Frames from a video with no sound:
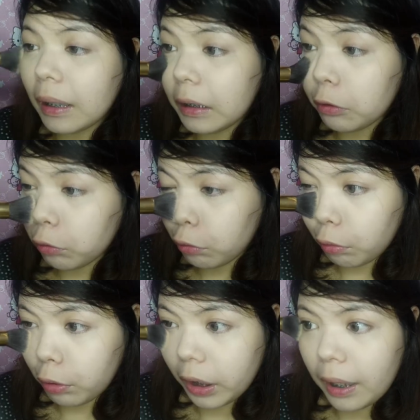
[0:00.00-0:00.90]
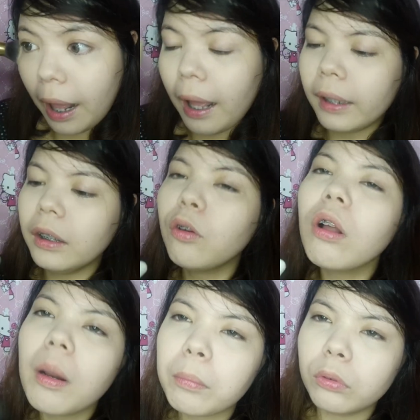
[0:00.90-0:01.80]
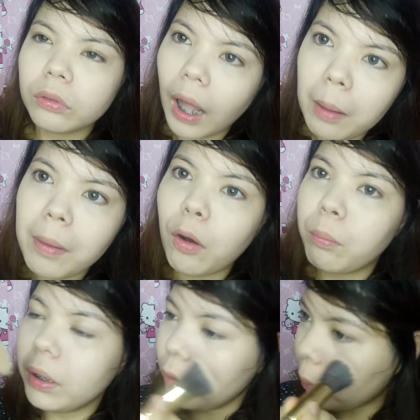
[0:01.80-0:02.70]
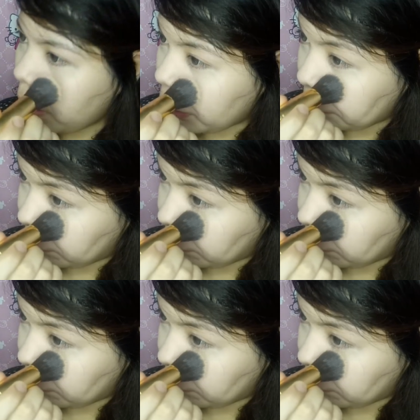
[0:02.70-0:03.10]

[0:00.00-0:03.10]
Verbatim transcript: sa hindi tutorial ha, hindi ko alam kung tama o mali yung mga